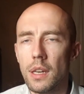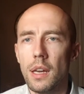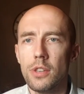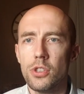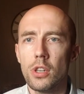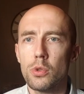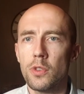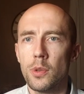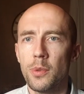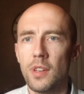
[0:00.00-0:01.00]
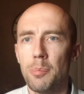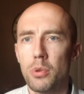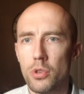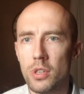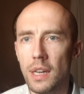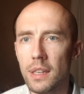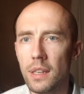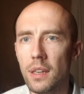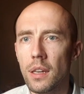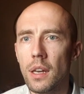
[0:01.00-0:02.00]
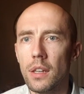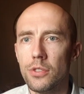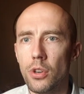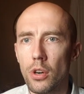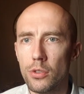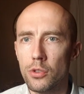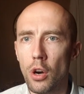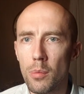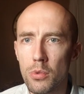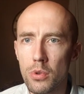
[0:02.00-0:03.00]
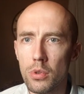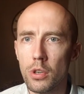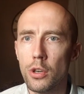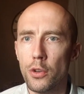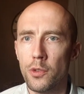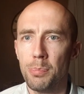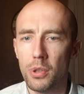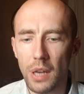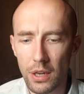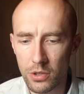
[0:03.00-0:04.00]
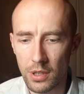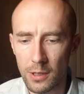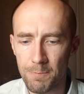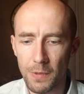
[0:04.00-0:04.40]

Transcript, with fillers: e, ci, którzy są zaproszeni do domu gospodarza